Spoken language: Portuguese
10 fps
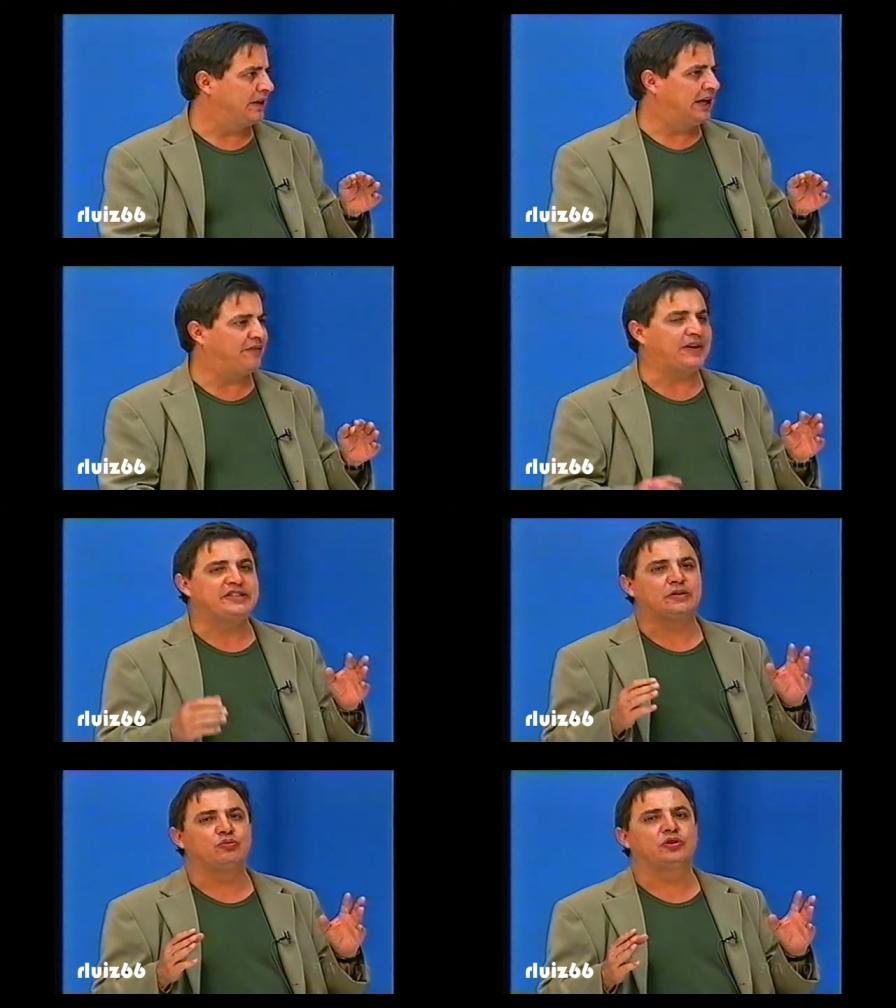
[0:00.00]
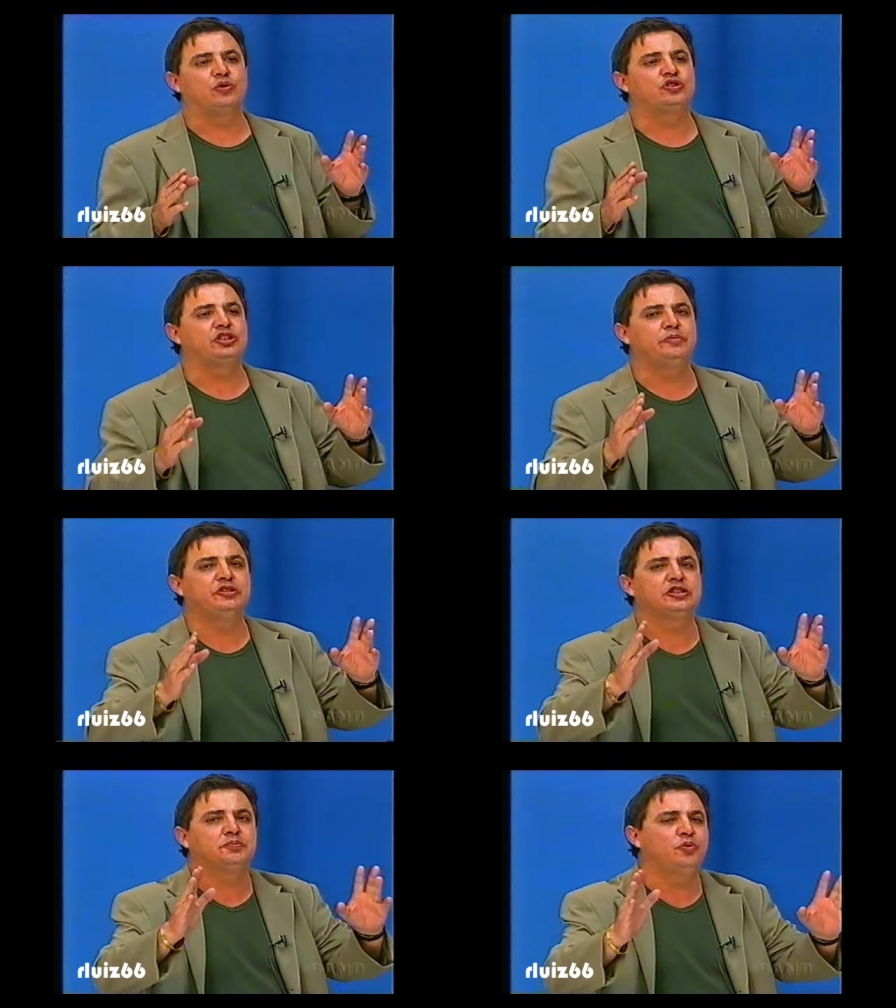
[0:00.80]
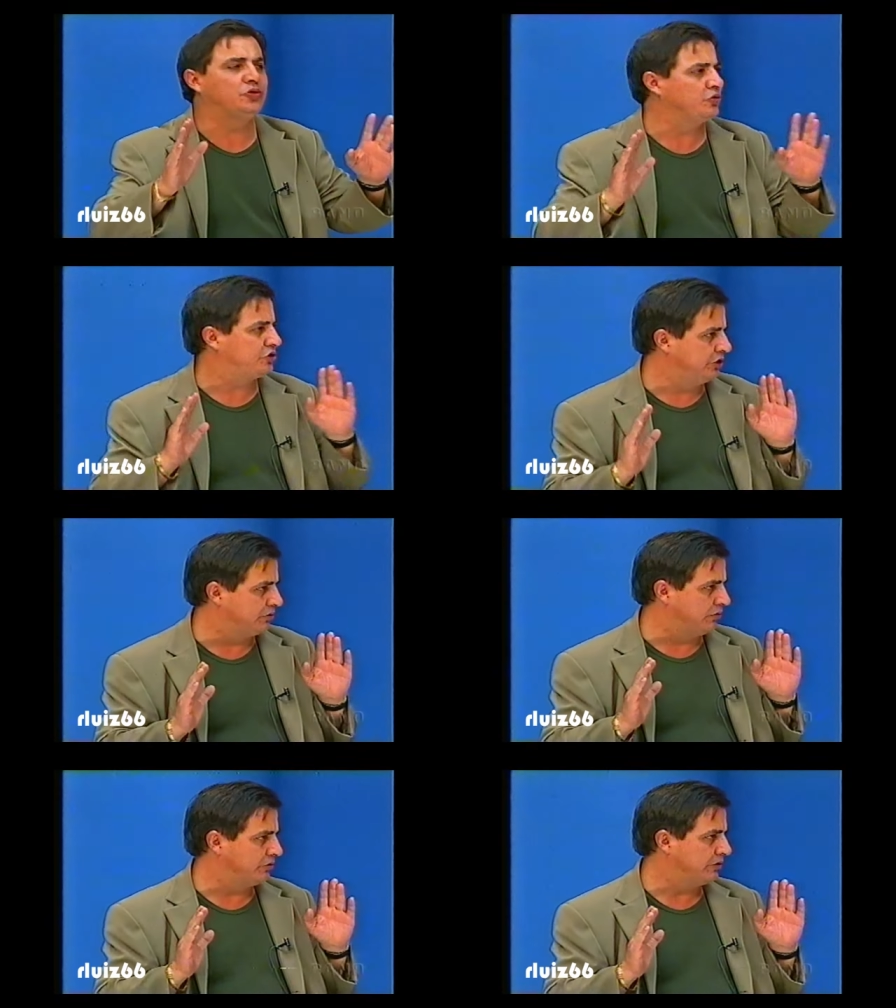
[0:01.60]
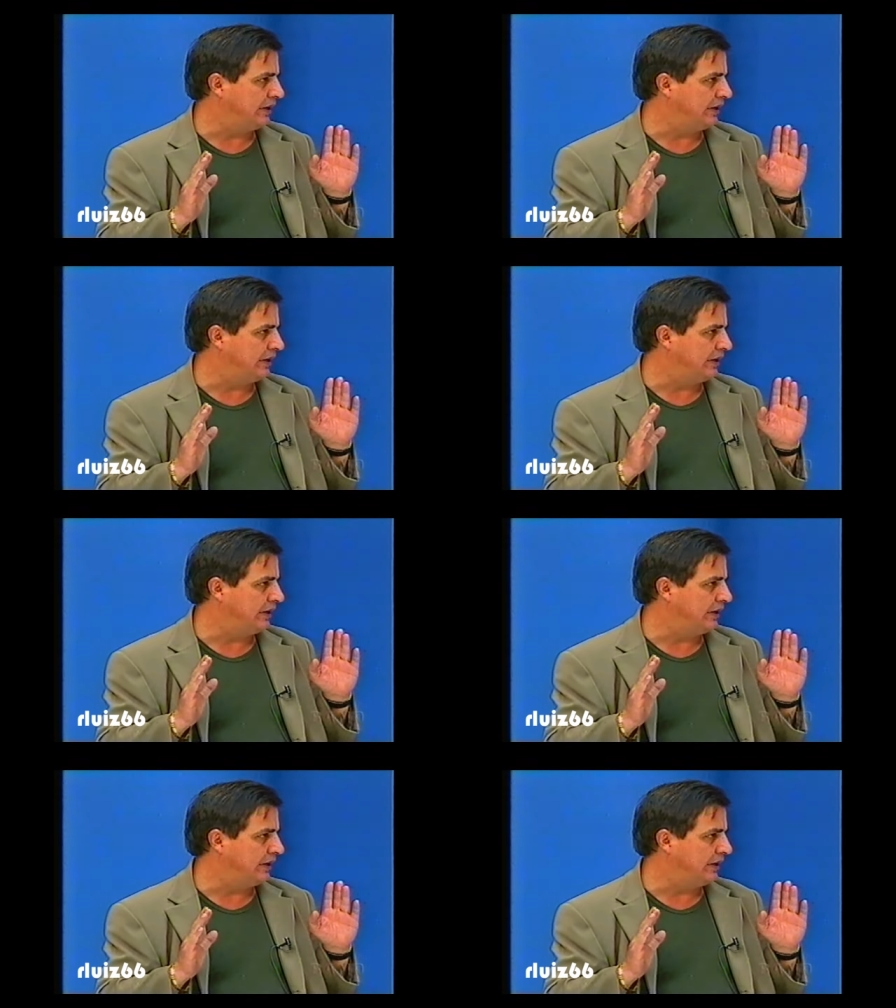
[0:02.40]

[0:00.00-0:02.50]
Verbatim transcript: é fazer com que o time dispute os títulos.